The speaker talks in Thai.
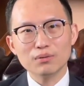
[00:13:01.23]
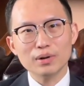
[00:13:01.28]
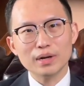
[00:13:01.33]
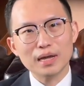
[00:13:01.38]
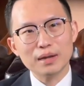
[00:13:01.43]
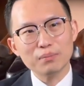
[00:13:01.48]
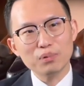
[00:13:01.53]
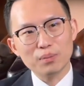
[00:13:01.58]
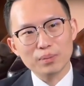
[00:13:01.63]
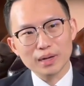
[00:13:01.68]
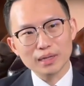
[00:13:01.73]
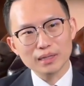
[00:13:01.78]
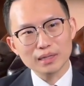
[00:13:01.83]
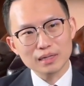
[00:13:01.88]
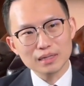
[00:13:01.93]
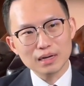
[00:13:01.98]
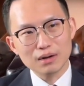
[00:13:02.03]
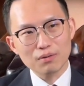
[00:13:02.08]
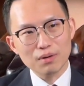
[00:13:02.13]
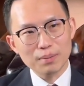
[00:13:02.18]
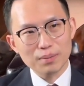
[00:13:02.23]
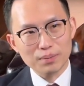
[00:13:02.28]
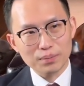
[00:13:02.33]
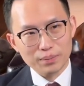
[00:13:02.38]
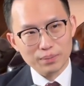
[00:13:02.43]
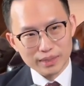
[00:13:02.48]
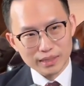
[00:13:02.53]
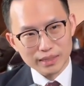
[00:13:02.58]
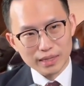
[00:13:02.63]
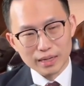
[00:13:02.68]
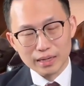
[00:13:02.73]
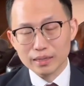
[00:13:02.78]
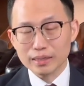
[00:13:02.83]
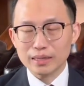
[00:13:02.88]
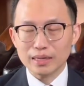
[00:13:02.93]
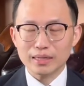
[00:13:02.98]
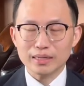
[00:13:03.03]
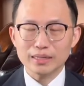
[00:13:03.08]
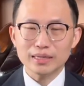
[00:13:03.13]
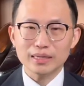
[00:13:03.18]
วันนั้นผมก็จะเลือกว่าผมจะใส่กา
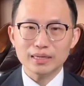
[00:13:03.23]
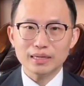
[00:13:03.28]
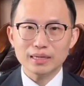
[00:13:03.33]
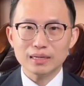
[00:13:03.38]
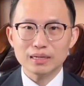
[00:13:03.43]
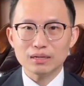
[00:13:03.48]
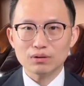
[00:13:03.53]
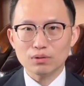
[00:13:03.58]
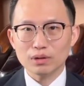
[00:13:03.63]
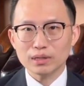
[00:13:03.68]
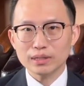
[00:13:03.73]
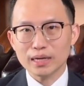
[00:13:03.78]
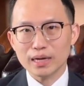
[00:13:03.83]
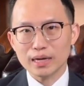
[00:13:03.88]
งเกงยีนหรือว่า